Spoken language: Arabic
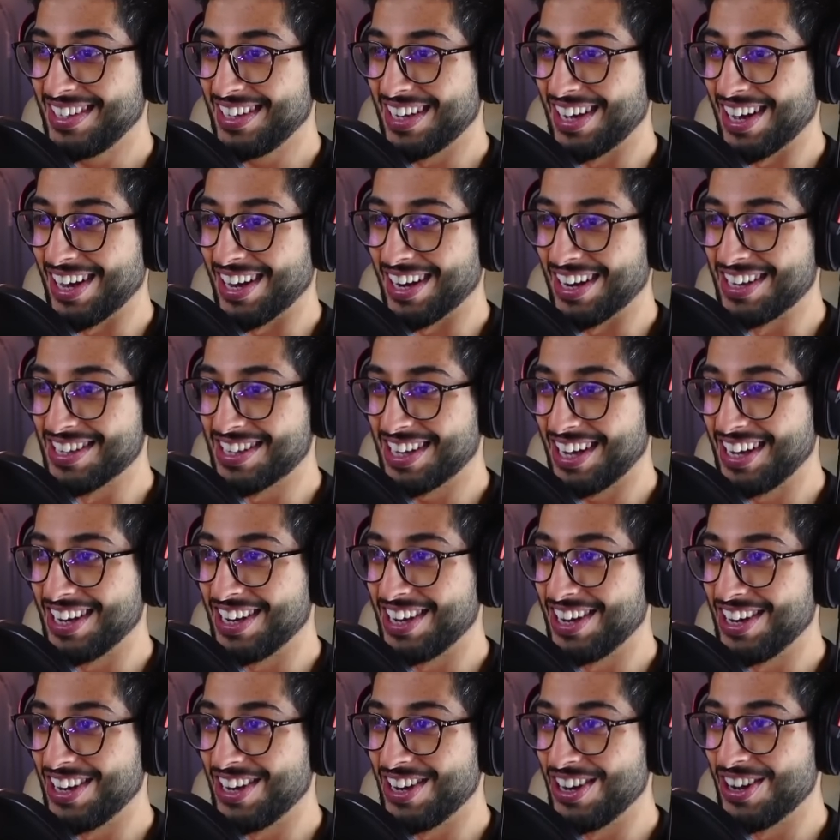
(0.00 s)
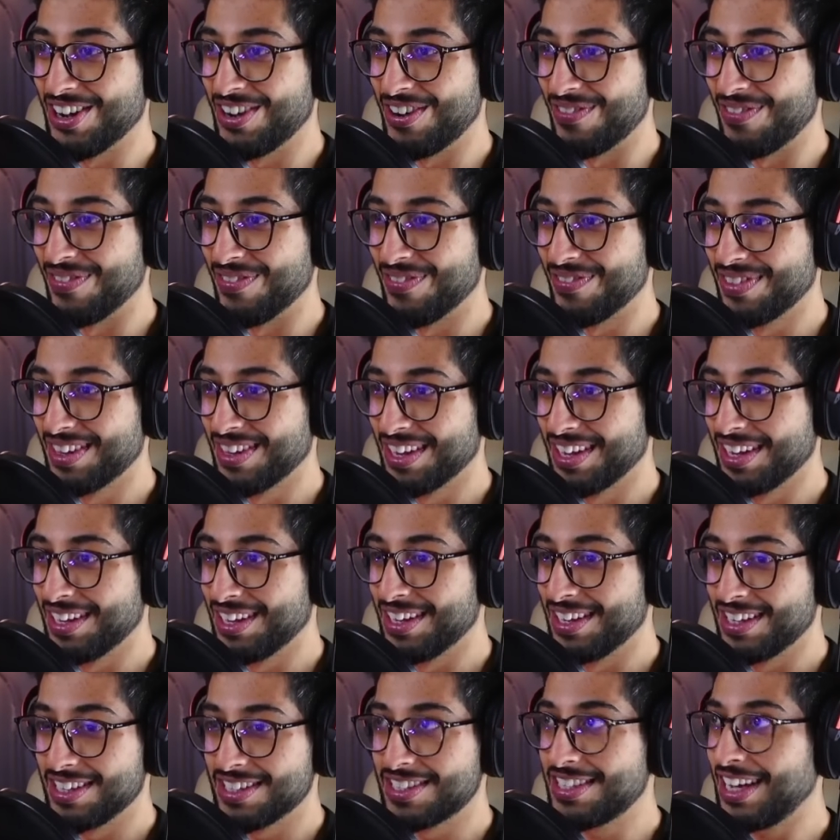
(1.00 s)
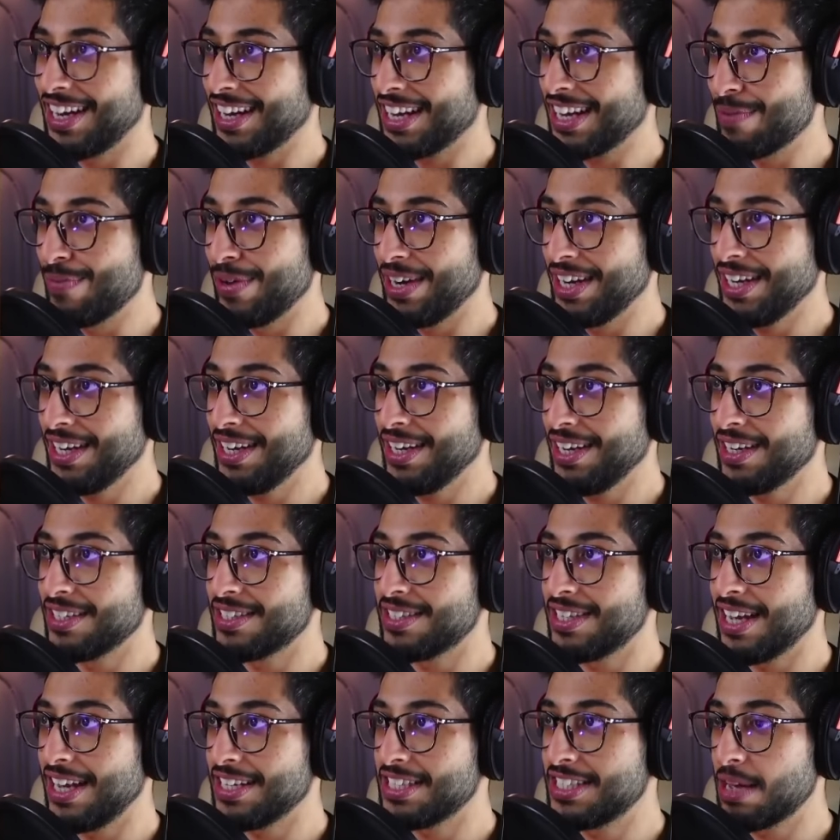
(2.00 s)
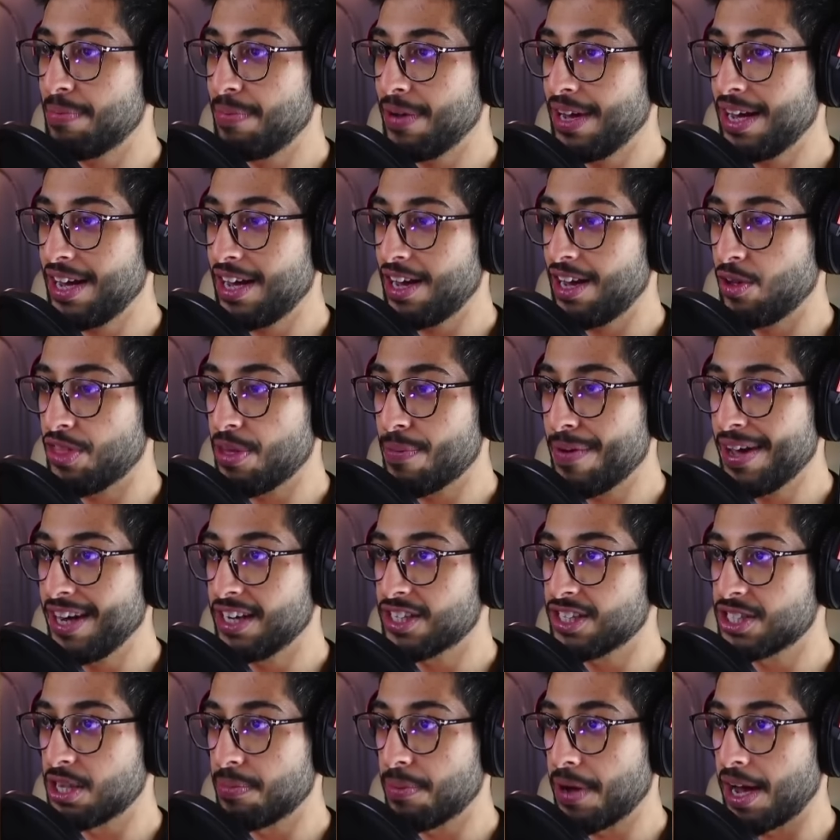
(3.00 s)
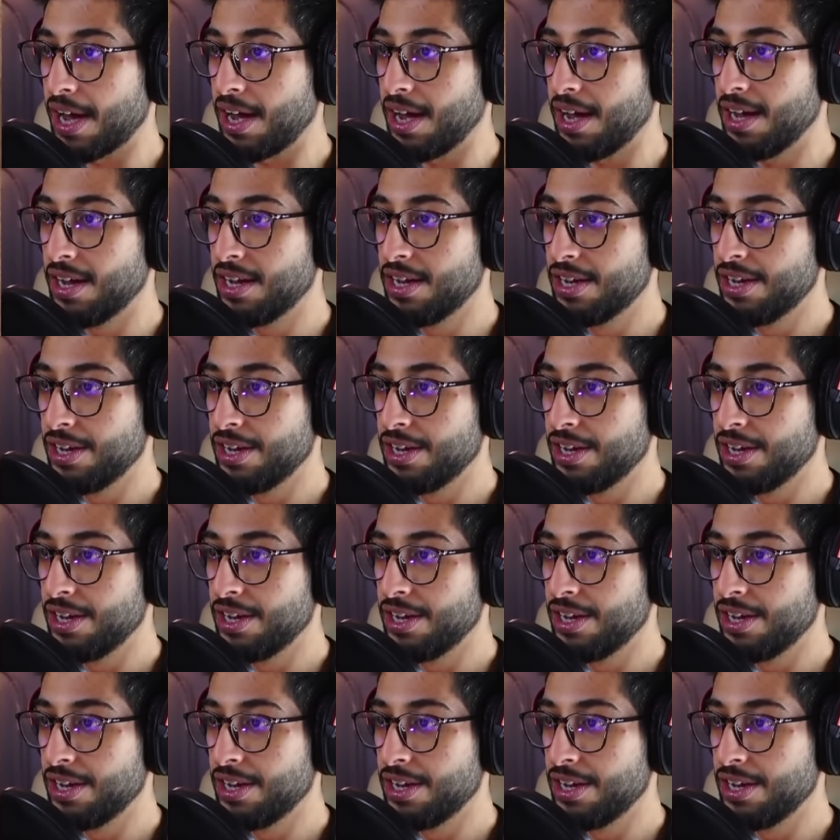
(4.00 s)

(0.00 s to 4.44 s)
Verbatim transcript: يا الله حييهم الساعة كم الحين؟ الساعة 7 و8 الصباح.